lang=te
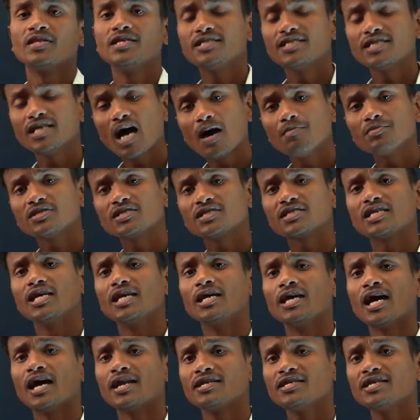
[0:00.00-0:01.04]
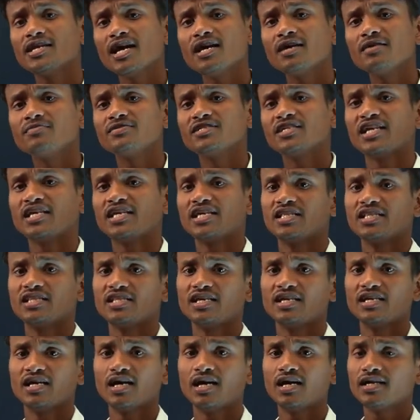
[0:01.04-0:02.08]
నిజామ్స్కి అన్యాయం
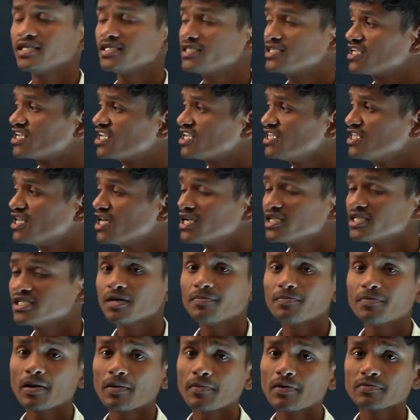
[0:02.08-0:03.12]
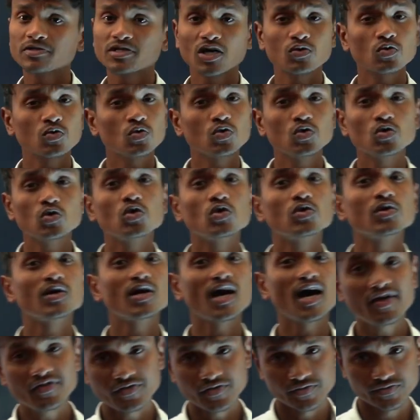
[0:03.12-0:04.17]
జరిగింది అంటే సికిందర్జా పాపం చదువుకున్నోడు
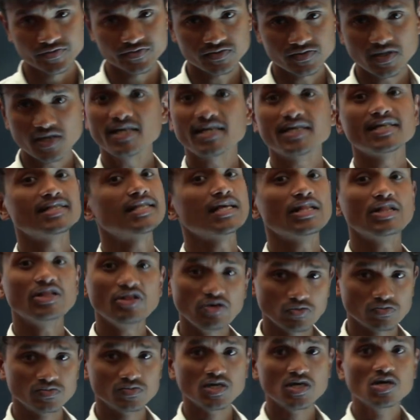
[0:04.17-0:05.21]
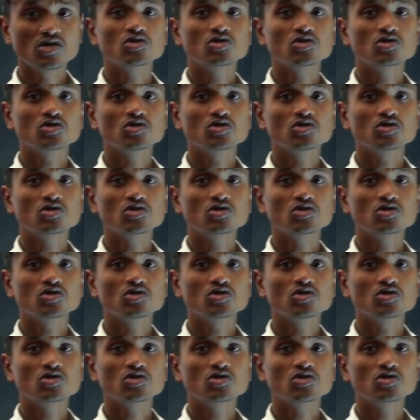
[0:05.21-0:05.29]
కాదు మనకి తెలుదు